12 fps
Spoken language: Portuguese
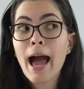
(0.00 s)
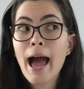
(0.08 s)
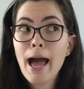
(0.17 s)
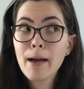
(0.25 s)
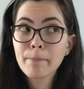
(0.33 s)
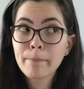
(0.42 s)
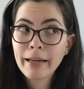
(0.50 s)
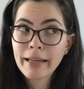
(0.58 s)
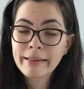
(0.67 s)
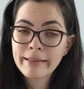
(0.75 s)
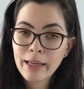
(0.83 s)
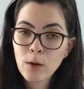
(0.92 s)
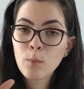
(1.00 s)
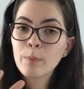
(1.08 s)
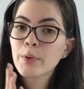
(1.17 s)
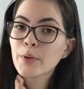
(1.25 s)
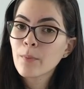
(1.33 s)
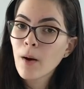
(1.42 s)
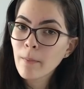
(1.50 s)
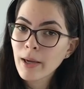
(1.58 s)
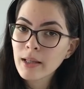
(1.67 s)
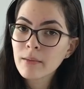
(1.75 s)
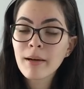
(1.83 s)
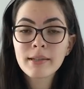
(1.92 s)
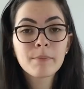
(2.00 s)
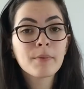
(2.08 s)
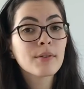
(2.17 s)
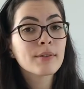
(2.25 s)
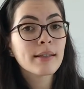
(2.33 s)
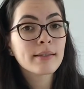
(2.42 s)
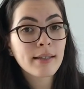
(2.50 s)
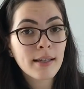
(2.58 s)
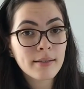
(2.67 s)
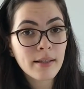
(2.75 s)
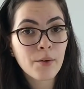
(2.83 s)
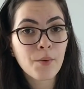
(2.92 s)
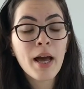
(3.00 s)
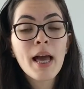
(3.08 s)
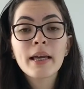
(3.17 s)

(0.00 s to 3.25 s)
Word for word: aprendeu por um momento, mas depois você esqueceu.